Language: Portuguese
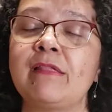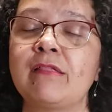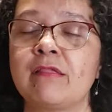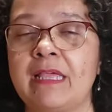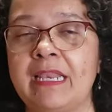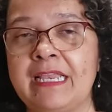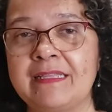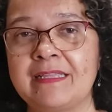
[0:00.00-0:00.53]

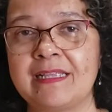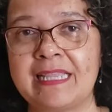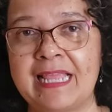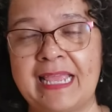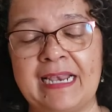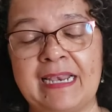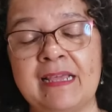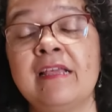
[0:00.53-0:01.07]
escrita
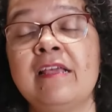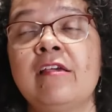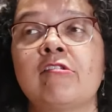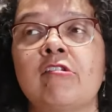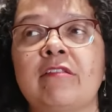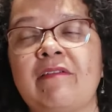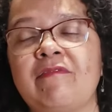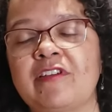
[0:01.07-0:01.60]
dela,
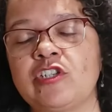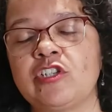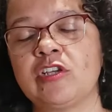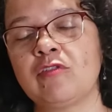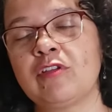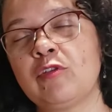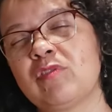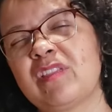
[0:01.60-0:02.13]
só tava
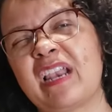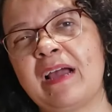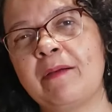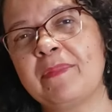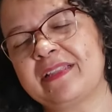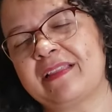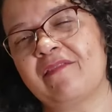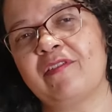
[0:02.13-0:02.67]
achando que o
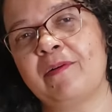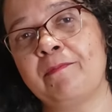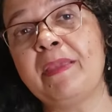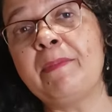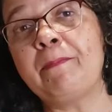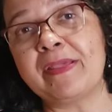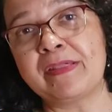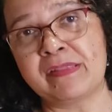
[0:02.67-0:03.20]
drama tava me
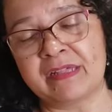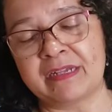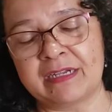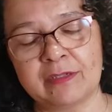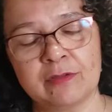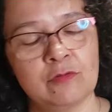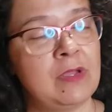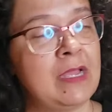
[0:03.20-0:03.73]

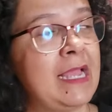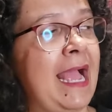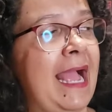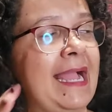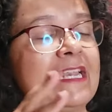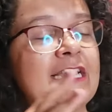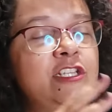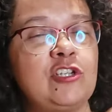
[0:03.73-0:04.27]
pesando,
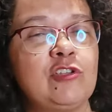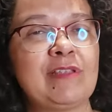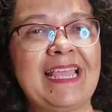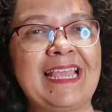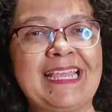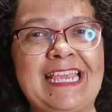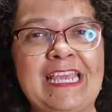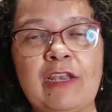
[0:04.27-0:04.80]
acredito que
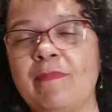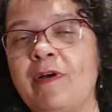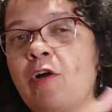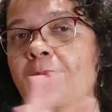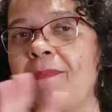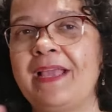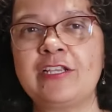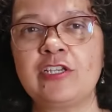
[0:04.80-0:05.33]
aqui numa
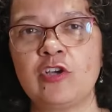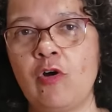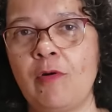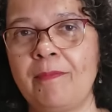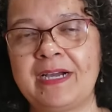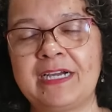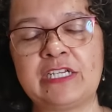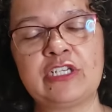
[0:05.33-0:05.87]
comédia
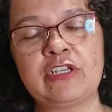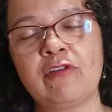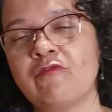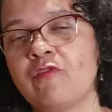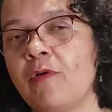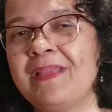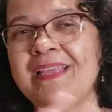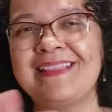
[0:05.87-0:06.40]
romântica eu
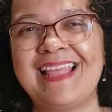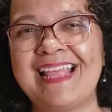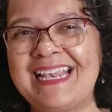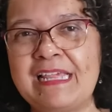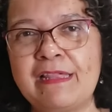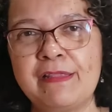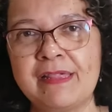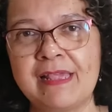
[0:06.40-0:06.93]
vou me
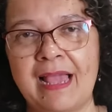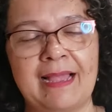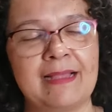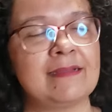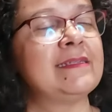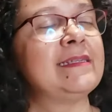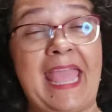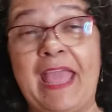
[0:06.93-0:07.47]
deliciar.
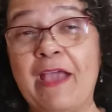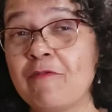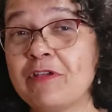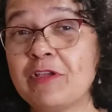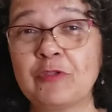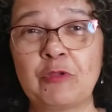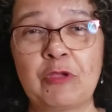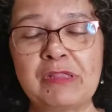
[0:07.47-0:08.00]
É o que
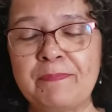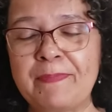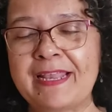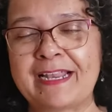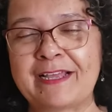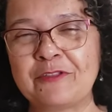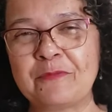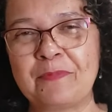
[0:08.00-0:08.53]
eu tô
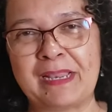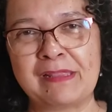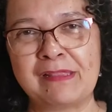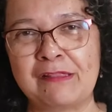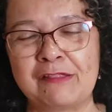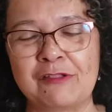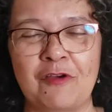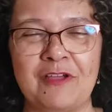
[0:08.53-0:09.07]
esperando para
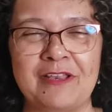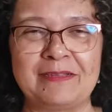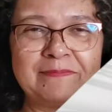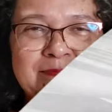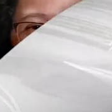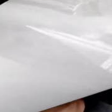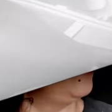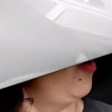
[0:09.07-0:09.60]
essa história.
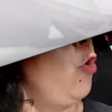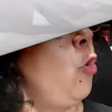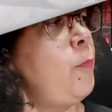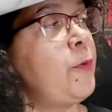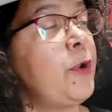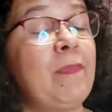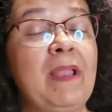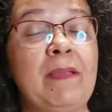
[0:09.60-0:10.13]
O
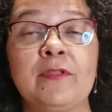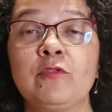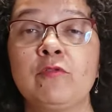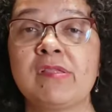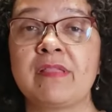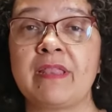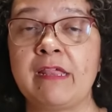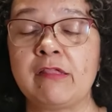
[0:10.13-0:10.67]
Problema
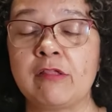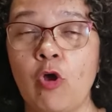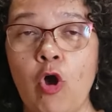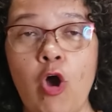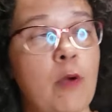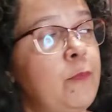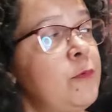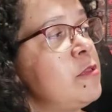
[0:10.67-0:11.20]
dos Três
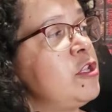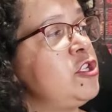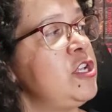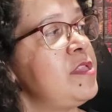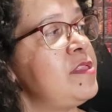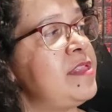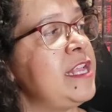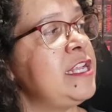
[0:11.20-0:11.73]
Corpos, de
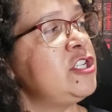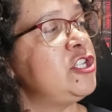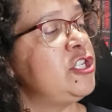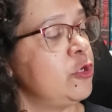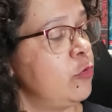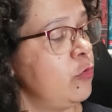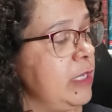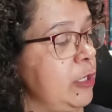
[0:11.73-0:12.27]
Sin
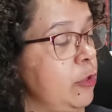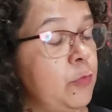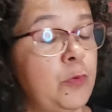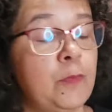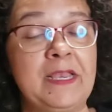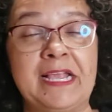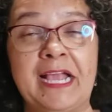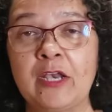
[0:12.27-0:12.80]
Xiu Liu,
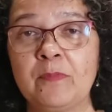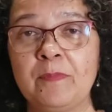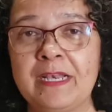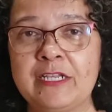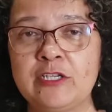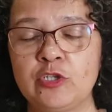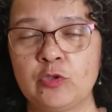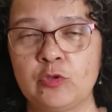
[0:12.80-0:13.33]
publicado
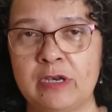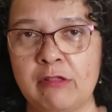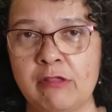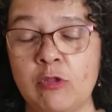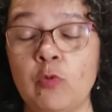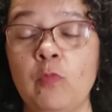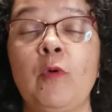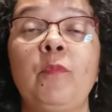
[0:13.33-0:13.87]
pela editora
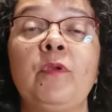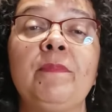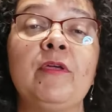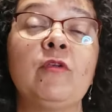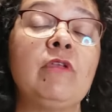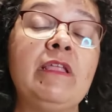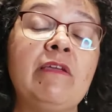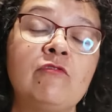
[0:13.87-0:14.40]
Suma, é o
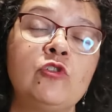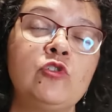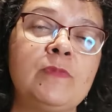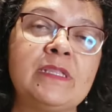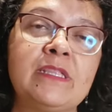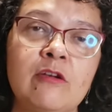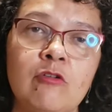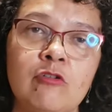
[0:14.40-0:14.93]
primeiro livro de
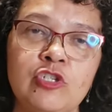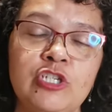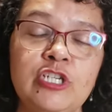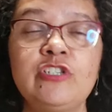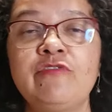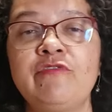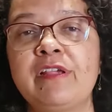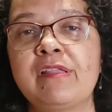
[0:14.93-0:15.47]
uma
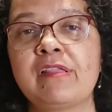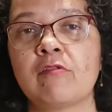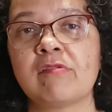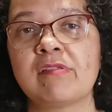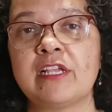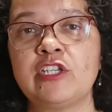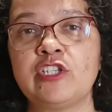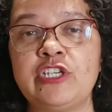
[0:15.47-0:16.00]
trilogia de ficção
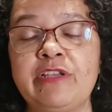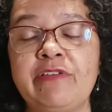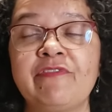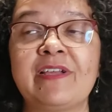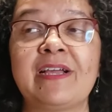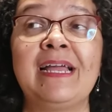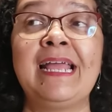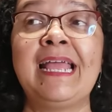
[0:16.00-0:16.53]

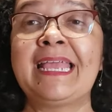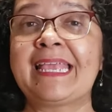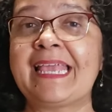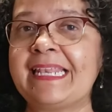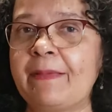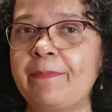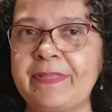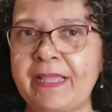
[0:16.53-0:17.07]
científica que a
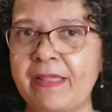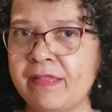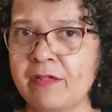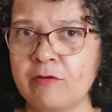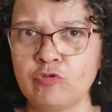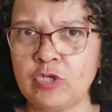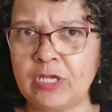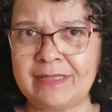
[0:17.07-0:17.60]

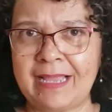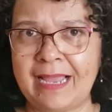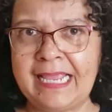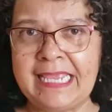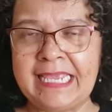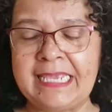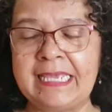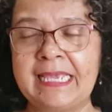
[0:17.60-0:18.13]
adaptação já tá
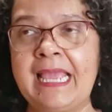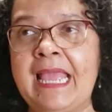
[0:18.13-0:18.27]
aí.